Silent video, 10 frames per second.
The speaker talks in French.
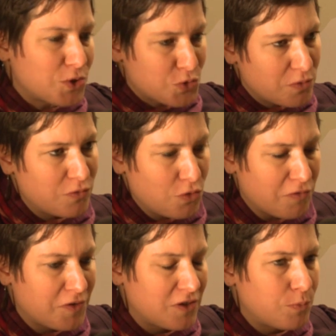Moi, je suis venue
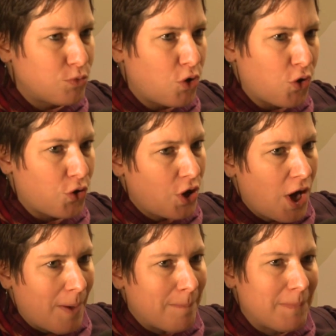en fait pour euh,
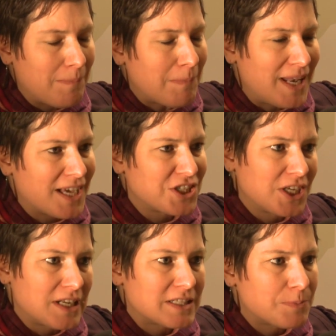
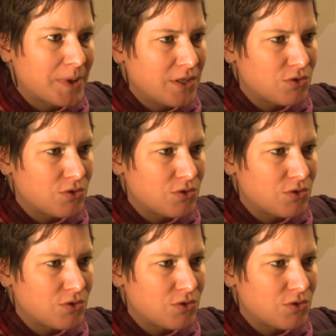m'élargir l'esprit.